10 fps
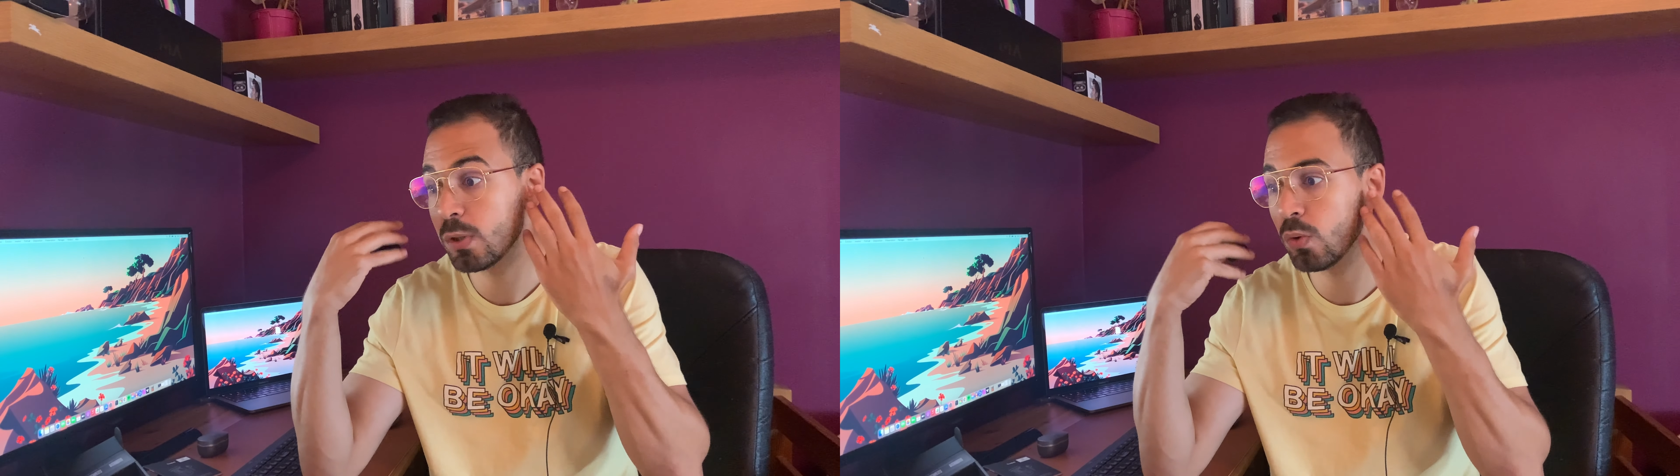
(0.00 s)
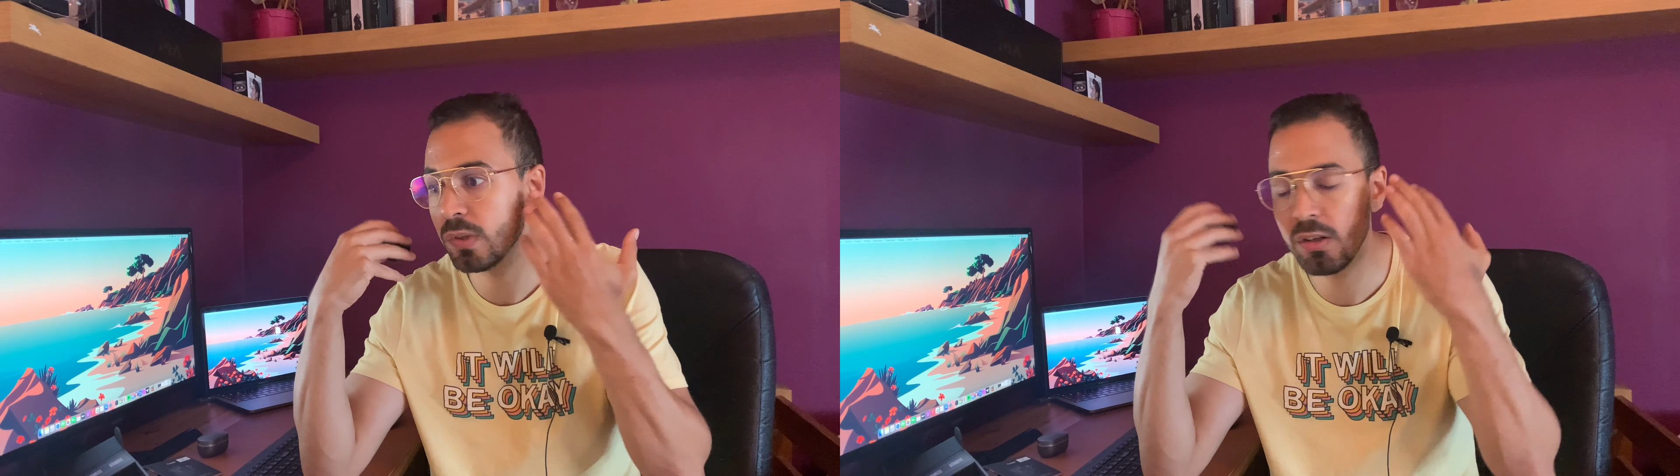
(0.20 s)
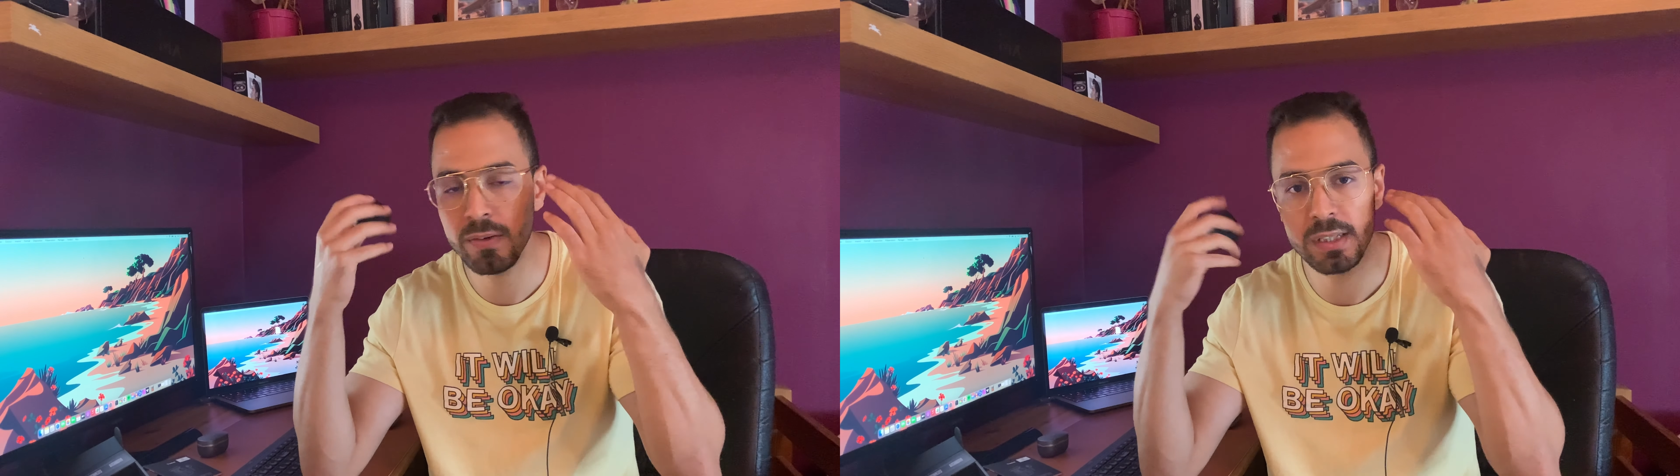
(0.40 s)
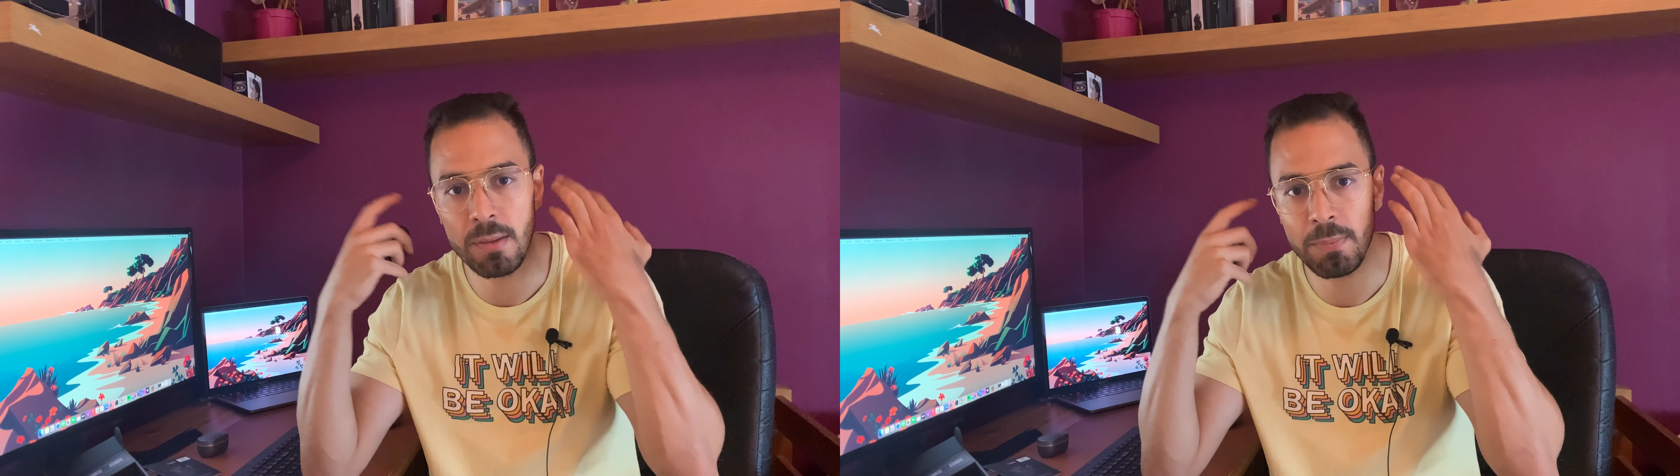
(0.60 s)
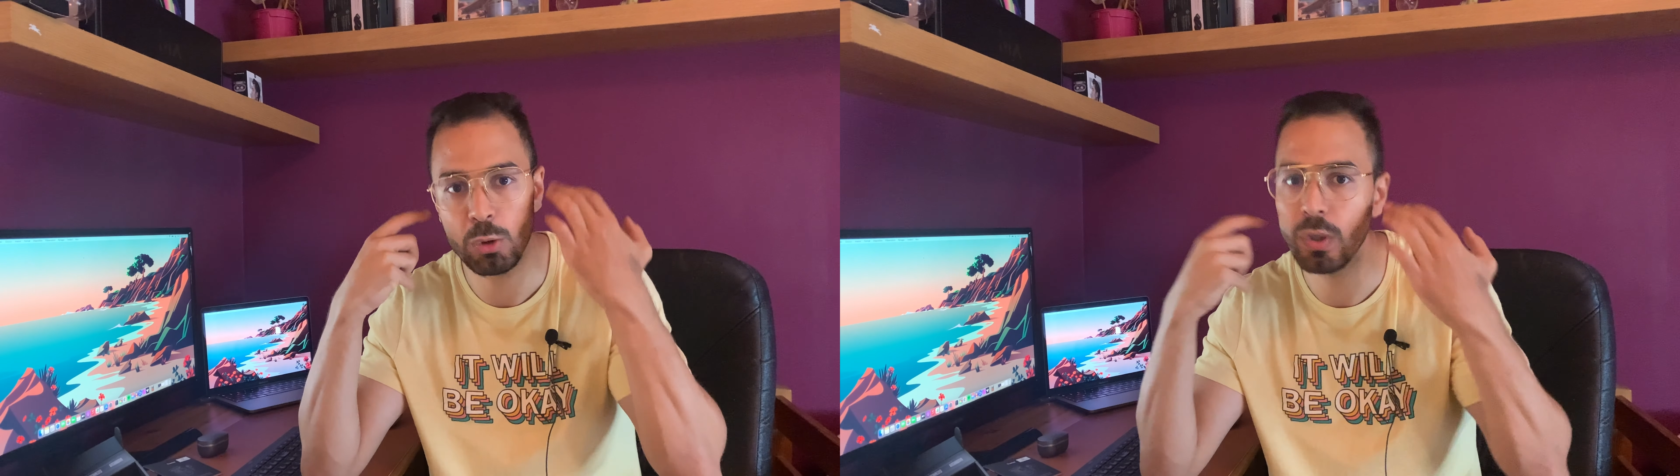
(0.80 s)
parce que si on va se
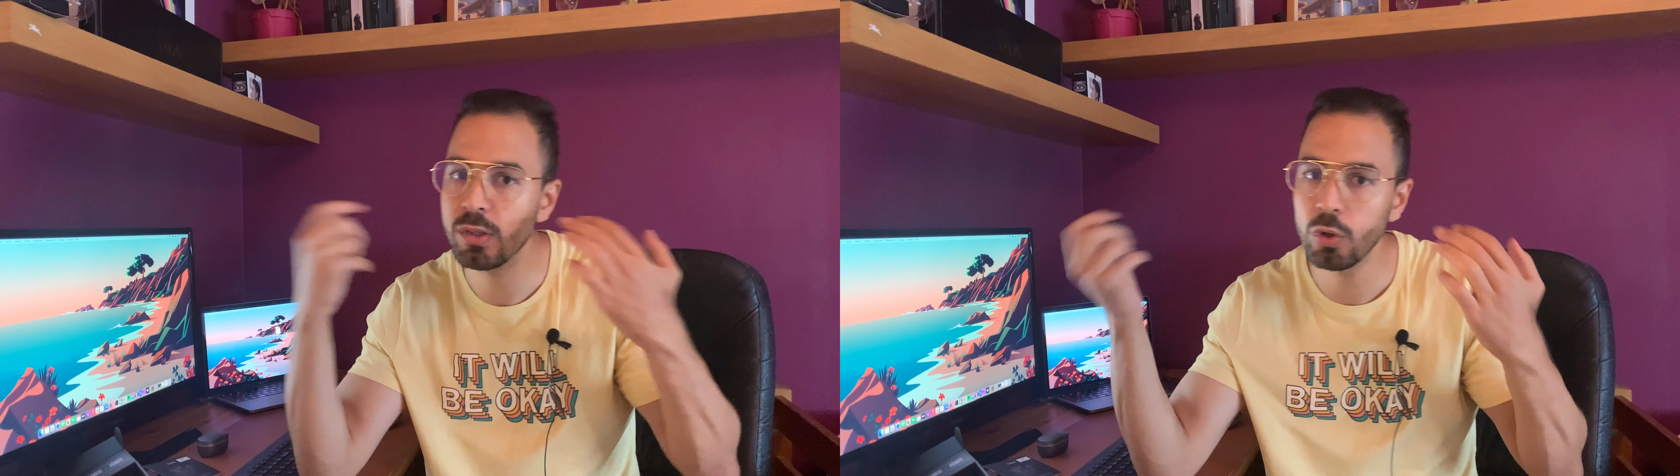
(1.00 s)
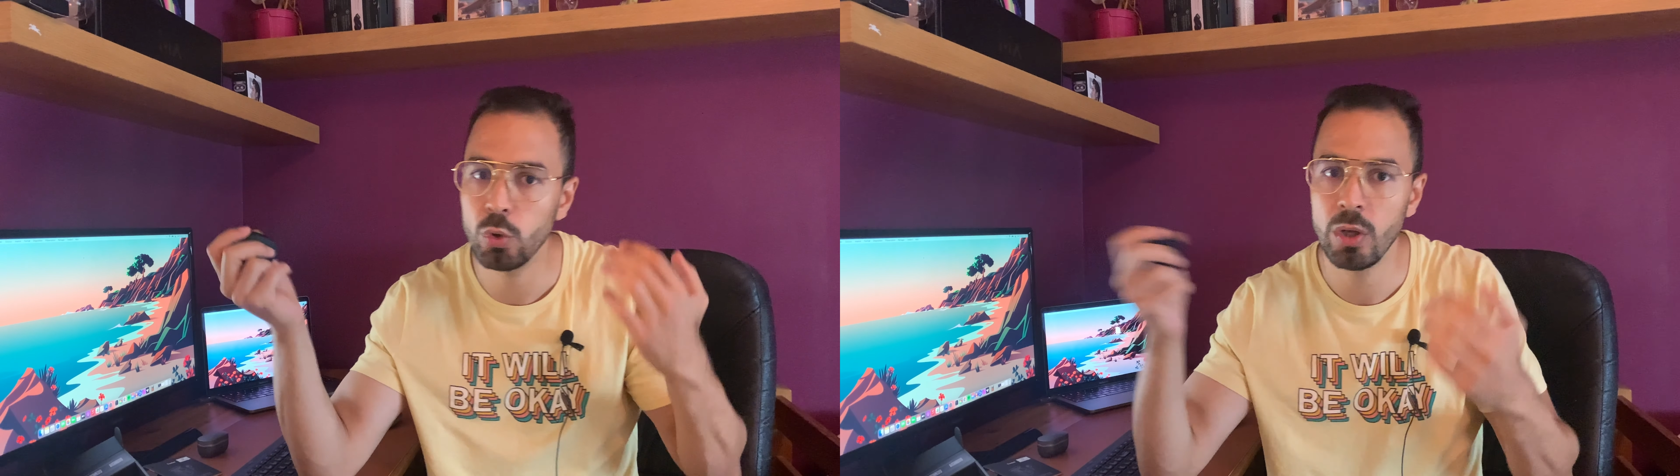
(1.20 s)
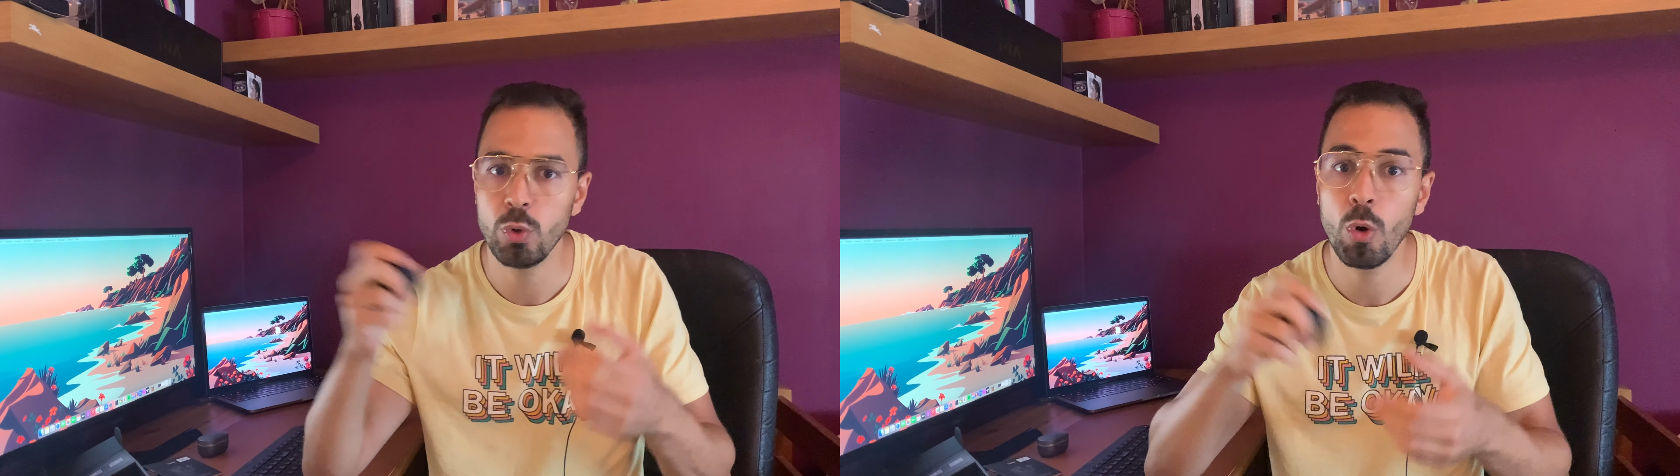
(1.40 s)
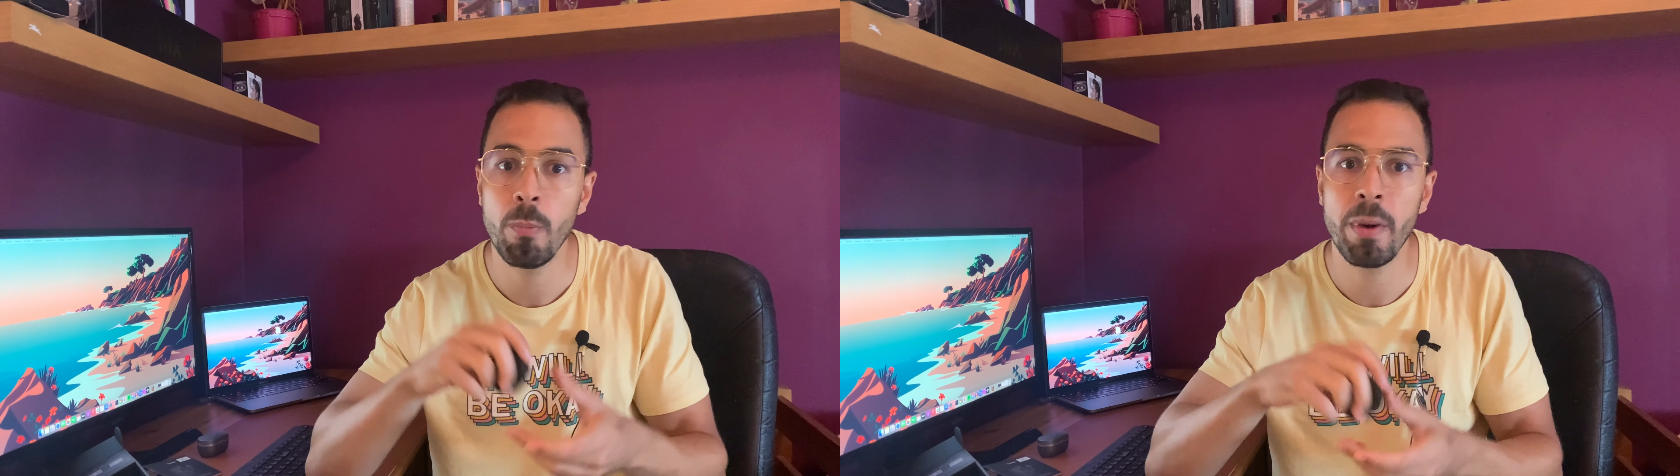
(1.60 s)
taper 3 heures de réunion,